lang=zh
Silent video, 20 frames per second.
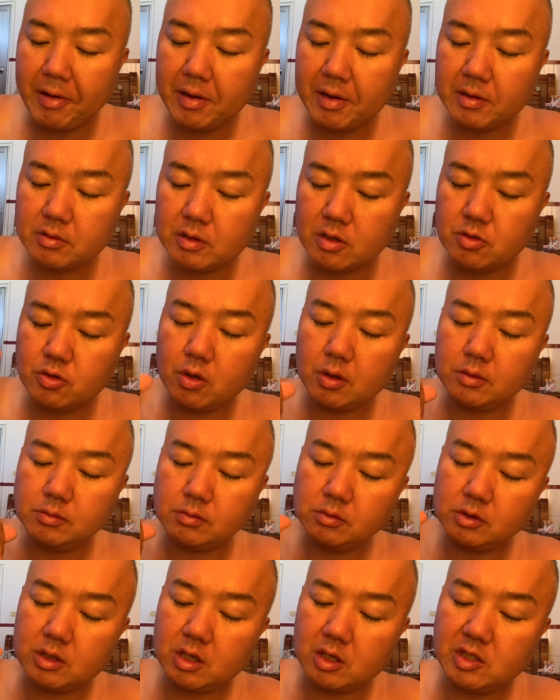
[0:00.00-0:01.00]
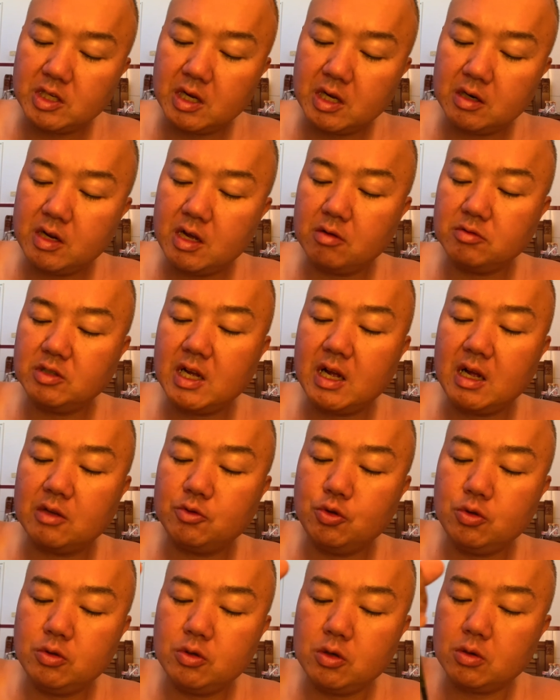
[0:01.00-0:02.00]
它等于说这个酱料加上
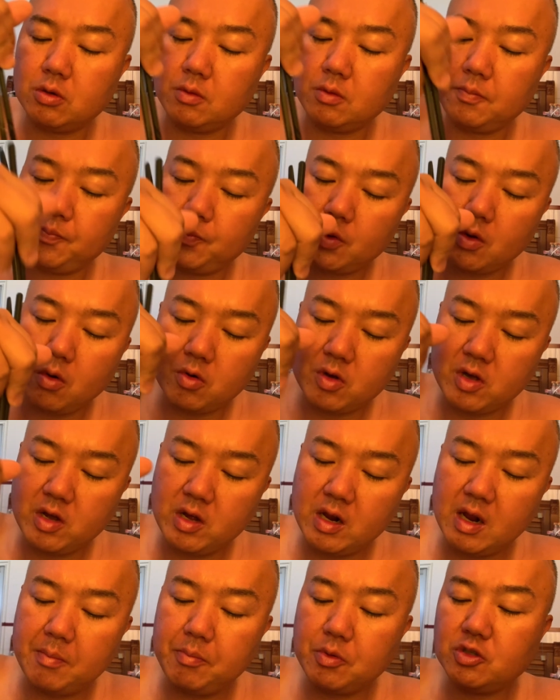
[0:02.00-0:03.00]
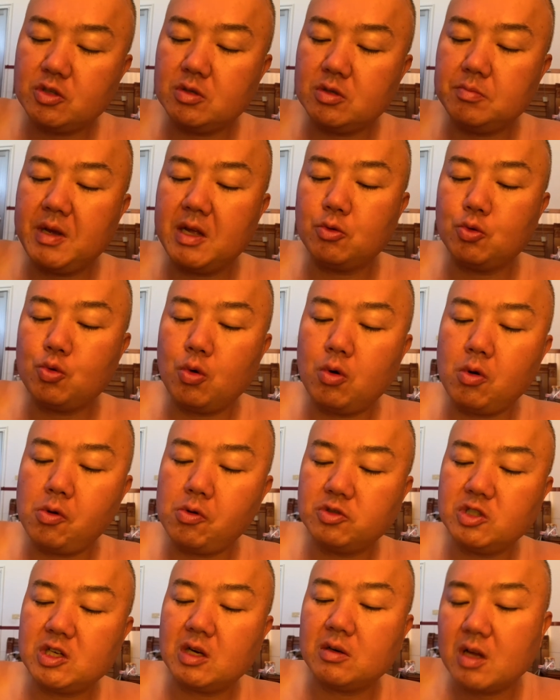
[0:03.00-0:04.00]
去就 OK，了，它不止变多，
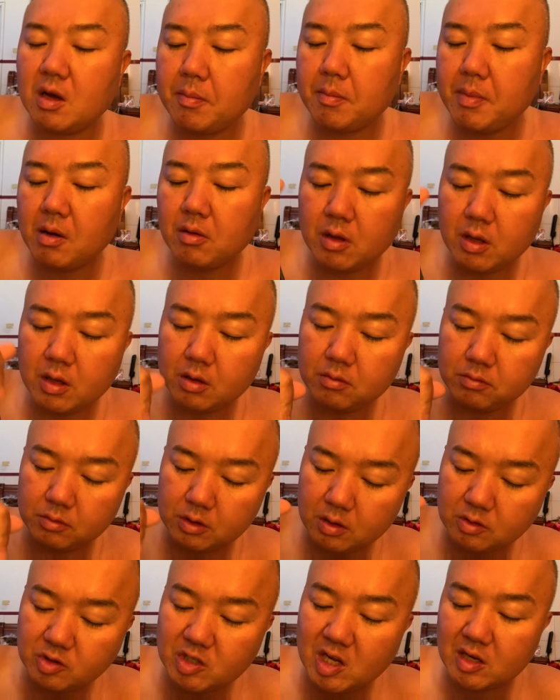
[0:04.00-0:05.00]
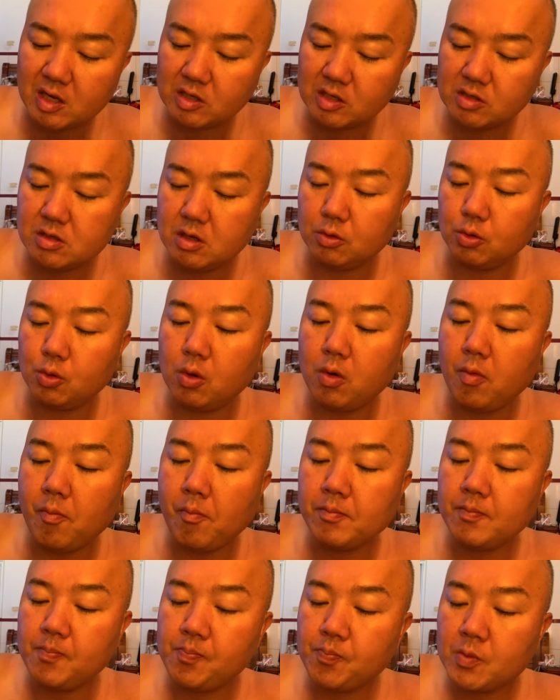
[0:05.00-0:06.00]
酱料包的的酱也是很多，
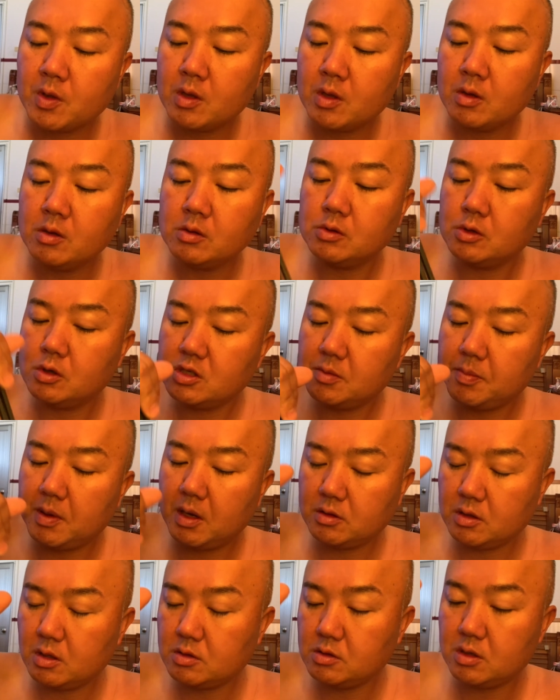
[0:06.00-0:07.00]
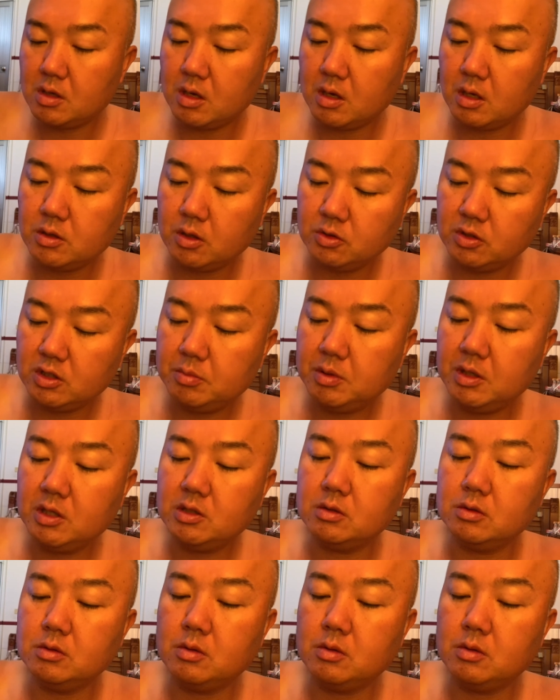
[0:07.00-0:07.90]
所以这包真的是很有 CP 值。